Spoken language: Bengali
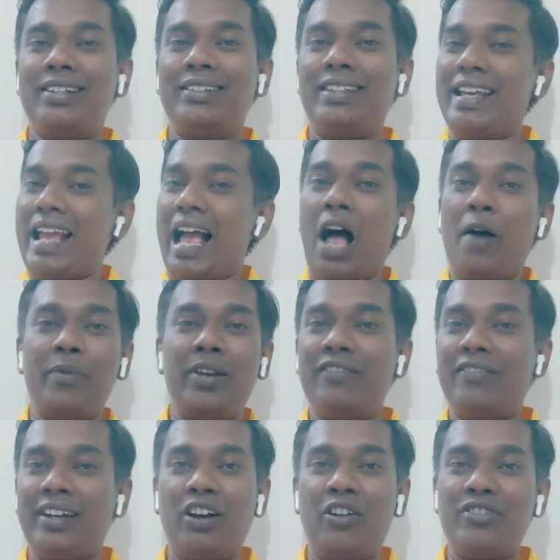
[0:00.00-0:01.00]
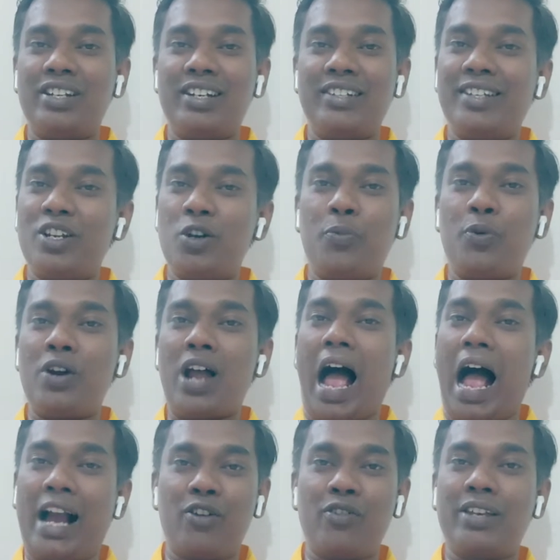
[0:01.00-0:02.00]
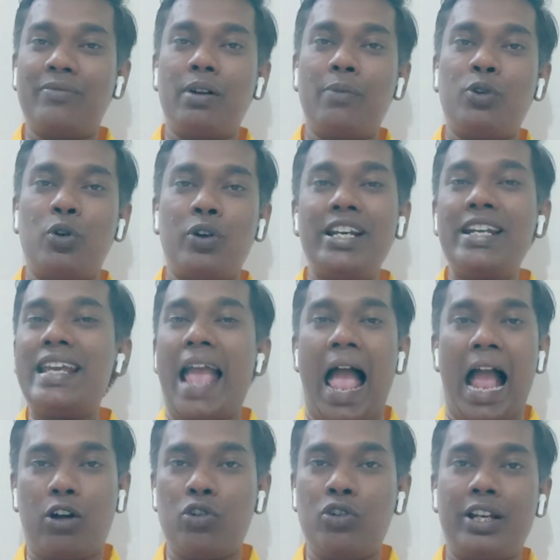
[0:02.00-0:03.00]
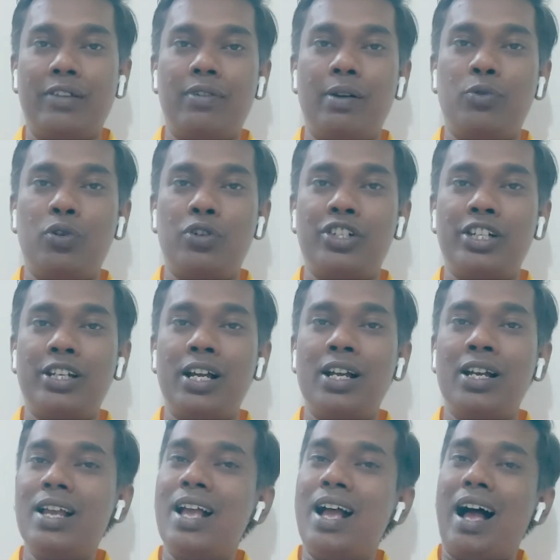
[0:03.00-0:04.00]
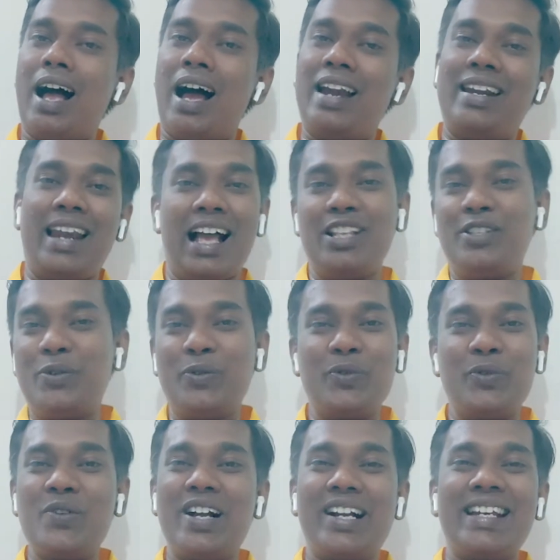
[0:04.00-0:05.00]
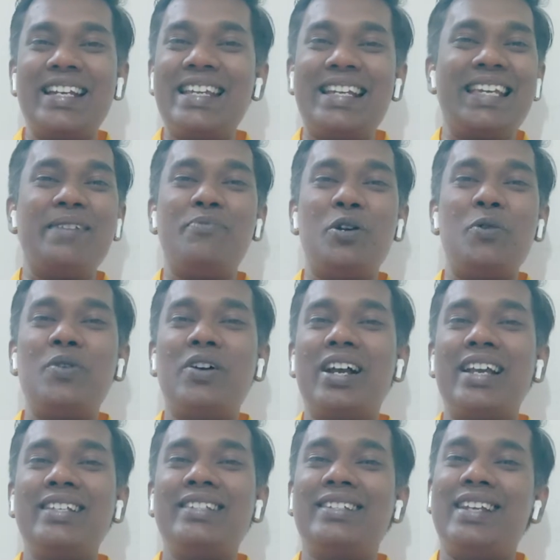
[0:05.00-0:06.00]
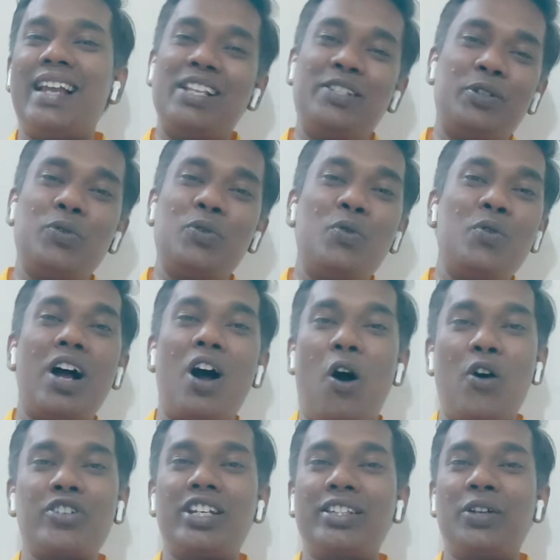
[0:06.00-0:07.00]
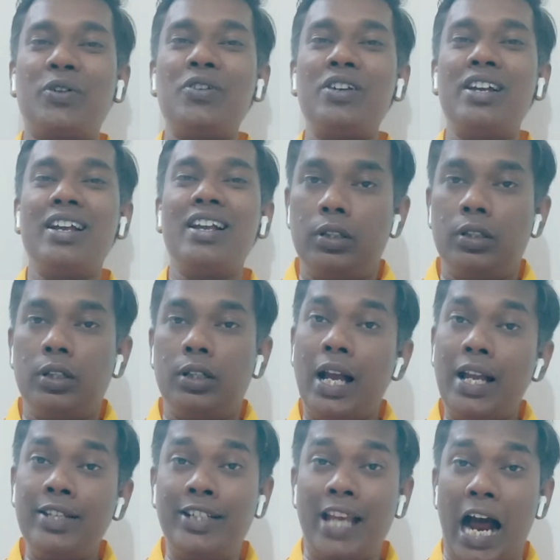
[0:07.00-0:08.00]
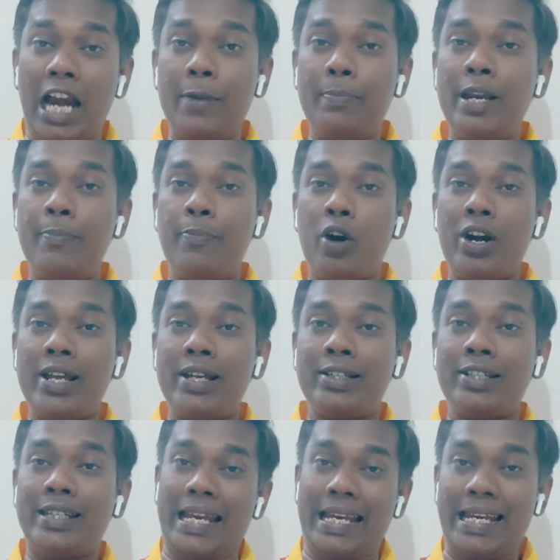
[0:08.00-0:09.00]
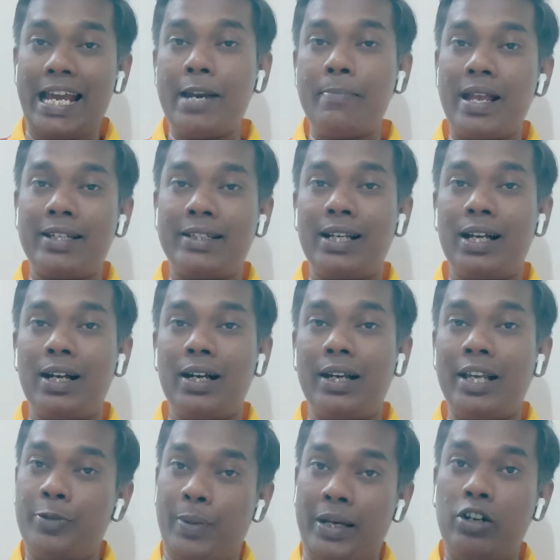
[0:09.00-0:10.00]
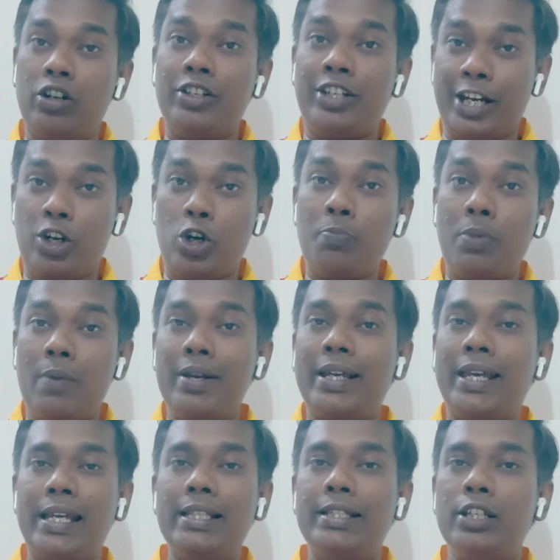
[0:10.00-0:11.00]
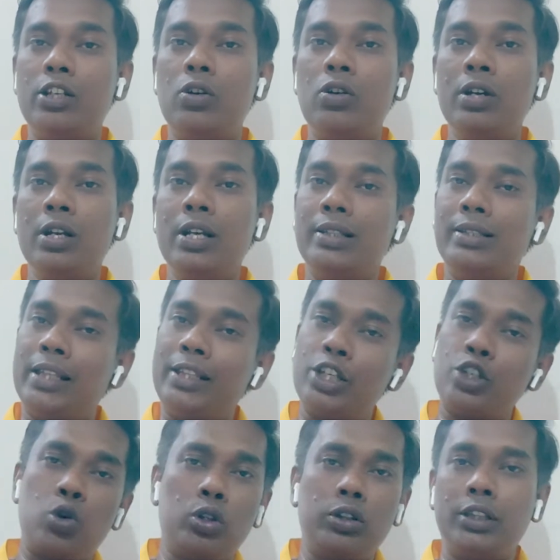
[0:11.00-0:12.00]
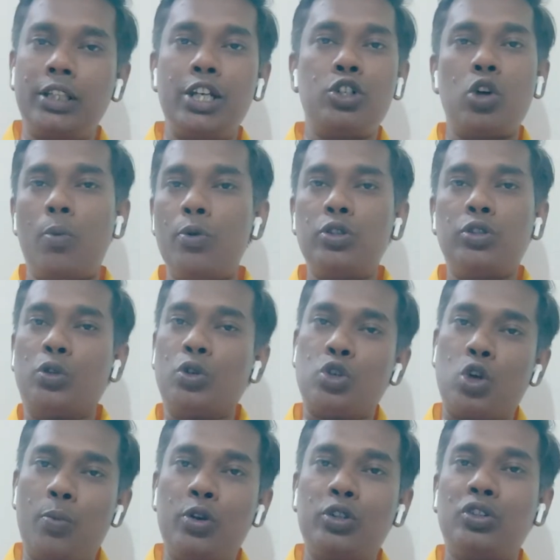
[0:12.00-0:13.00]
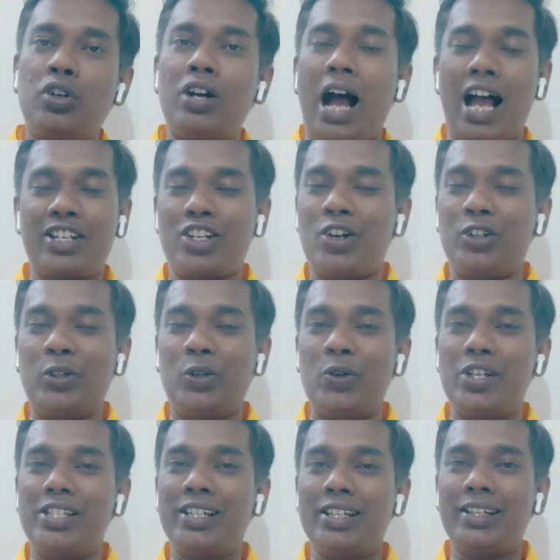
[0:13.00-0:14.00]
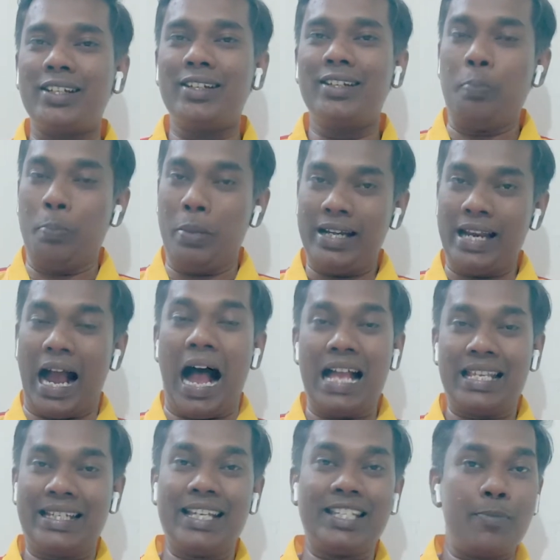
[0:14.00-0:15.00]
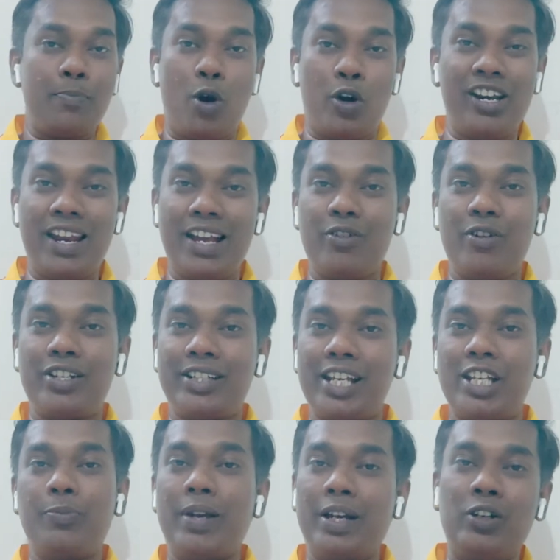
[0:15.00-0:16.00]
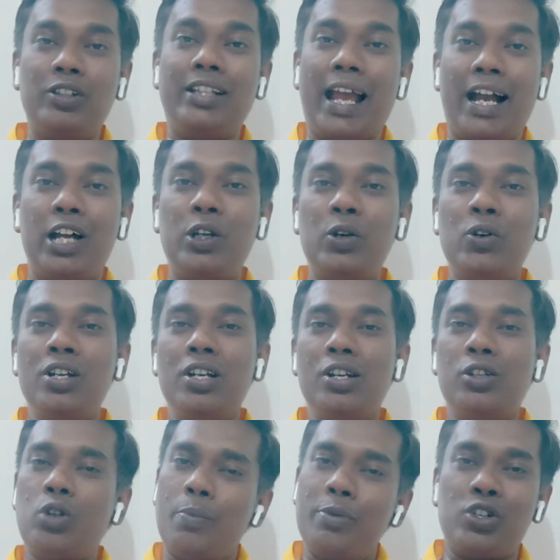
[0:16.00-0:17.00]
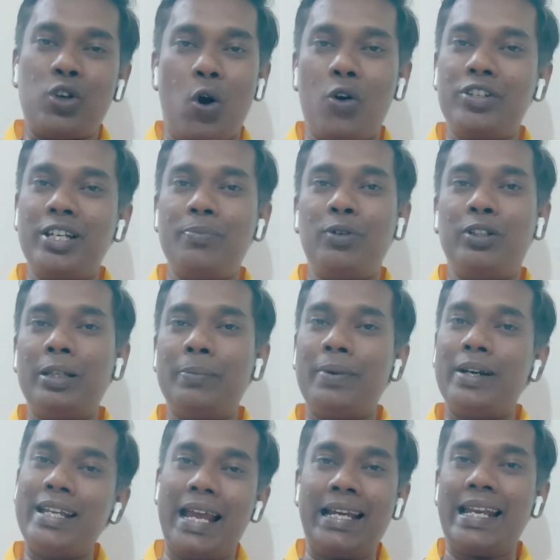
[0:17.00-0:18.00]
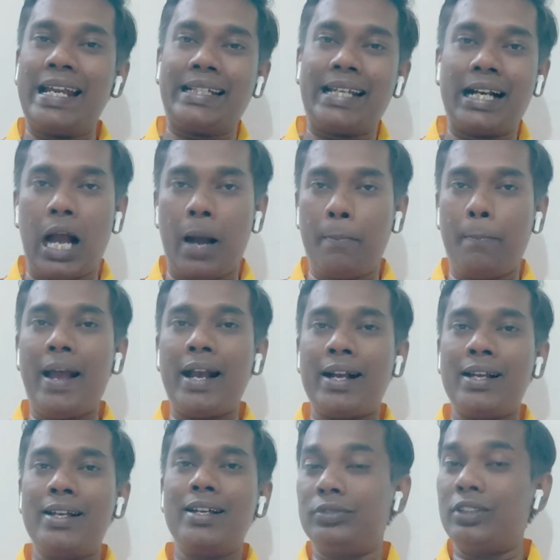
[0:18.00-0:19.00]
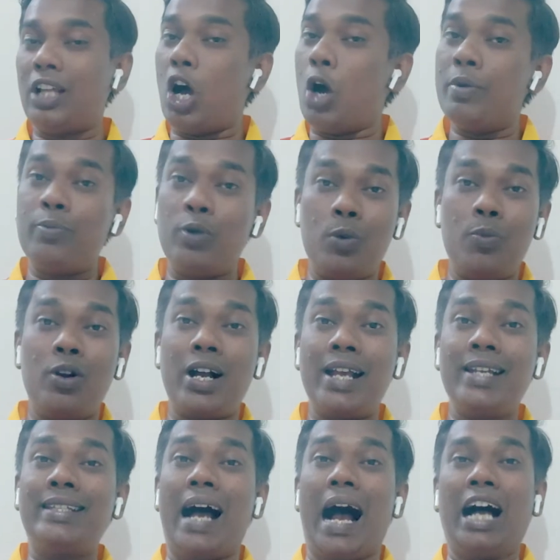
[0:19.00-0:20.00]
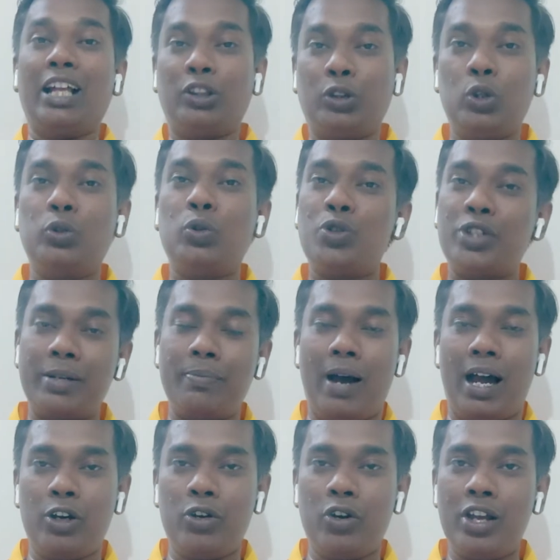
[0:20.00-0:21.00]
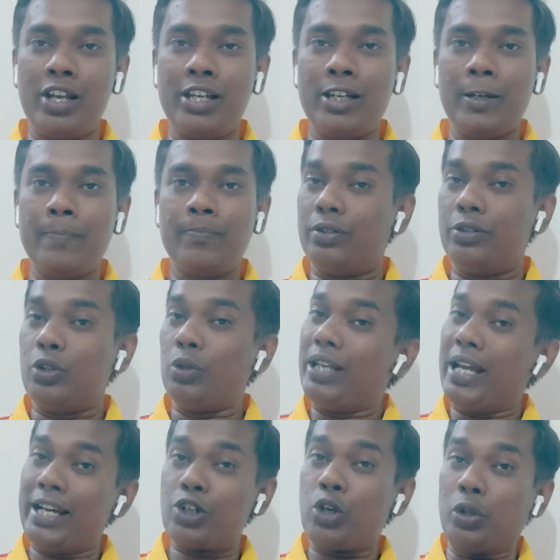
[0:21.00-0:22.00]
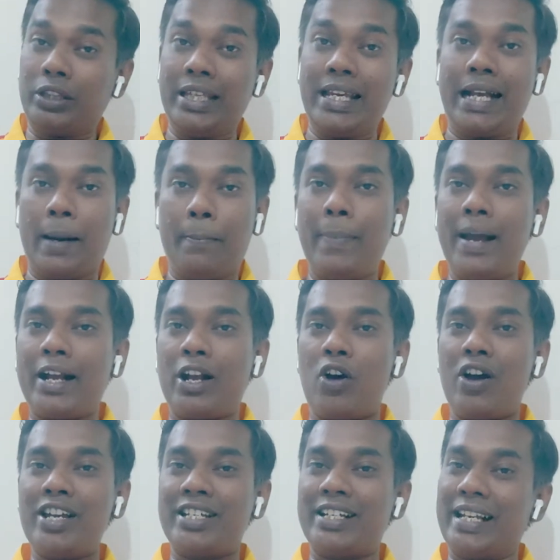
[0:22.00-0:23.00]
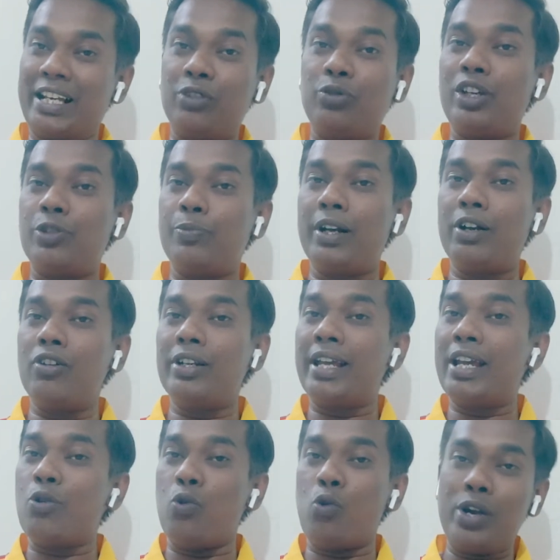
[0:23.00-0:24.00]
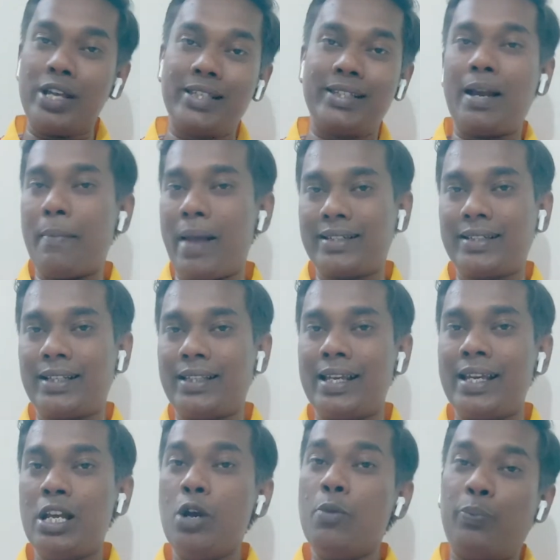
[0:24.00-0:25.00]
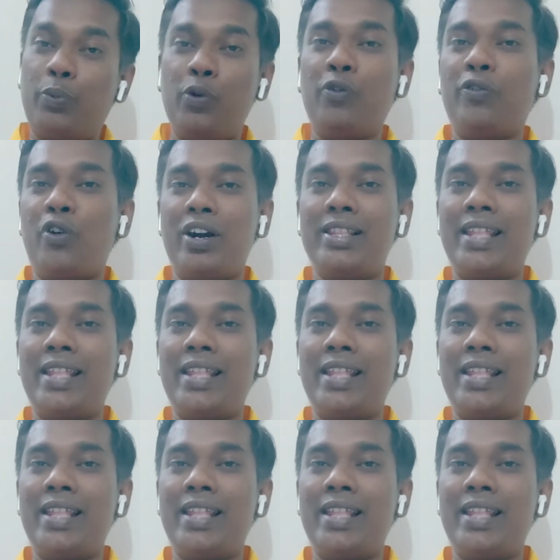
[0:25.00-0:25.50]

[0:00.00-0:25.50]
তাই আমি ইভেন গঞ্জালিসের ওপর আগেও গিভ আপ করিনি এখনও গিভ আপ করছি না আর লালচুং নুঙ্গাকে নিয়ে কি বলবো গাইজ লালচুং নুঙ্গা অসাধারণ গাইজ ডার্বির পরে চেন্নাইয়ের ম্যাচটা ইস্টবেঙ্গল যেরকমভাবে খেলছিল তাতে সত্যি সমস্ত সমর্থক আশাহত হয়েছে বাট আজকে যে বডি ল্যাঙ্গুয়েজটা ইস্টবেঙ্গল দেখালো তো আমি সহজেই বলতে পারি এটা একটা কামব্যাক তাও আমি বলবো গাইজ আত্মতুষ্টি ভালো নয় যদি এটা সত্যি কামব্যাক হয় সেটা কিন্তু ইস্টবেঙ্গলকে উড়িষ্যার ম্যাচটাতে প্রুফ করে